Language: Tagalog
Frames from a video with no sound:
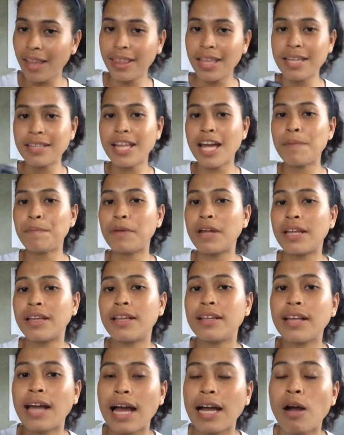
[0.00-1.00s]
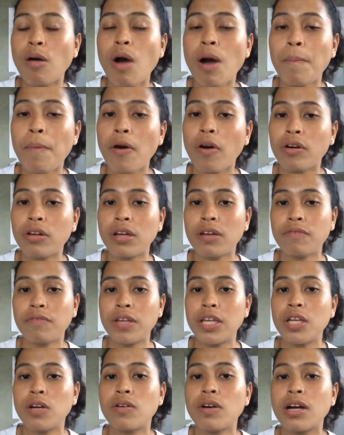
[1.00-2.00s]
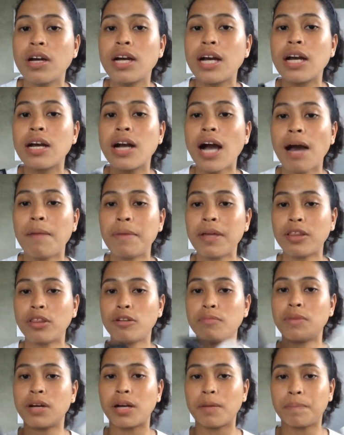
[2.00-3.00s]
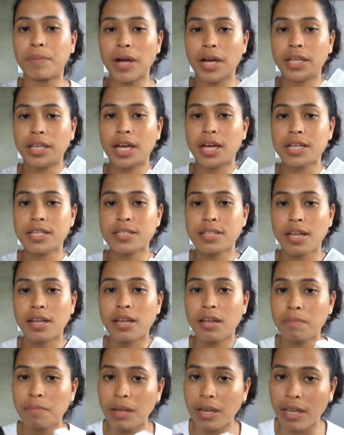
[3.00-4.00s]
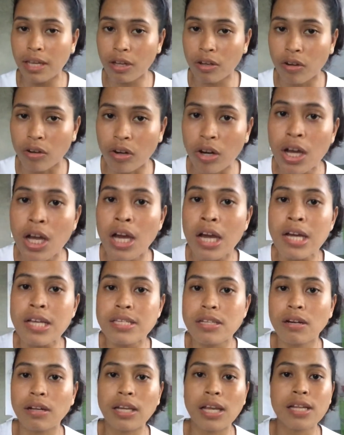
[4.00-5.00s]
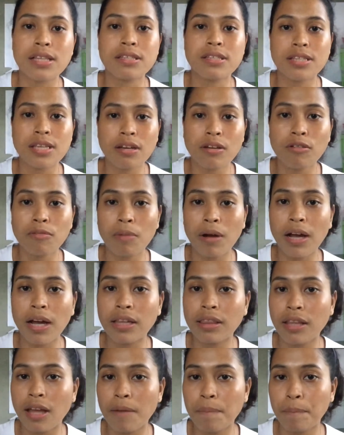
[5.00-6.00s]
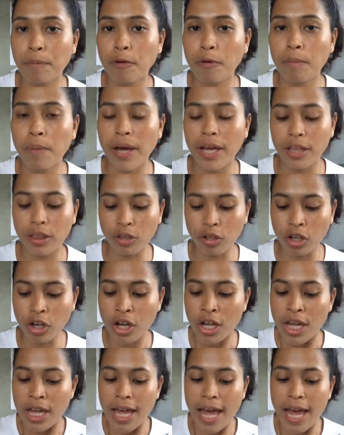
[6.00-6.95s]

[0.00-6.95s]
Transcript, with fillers: Tingnan po natin. Gagawa po ako ng video gamit to mga products na nabili ko. So, let's see kung maganda po ba ito.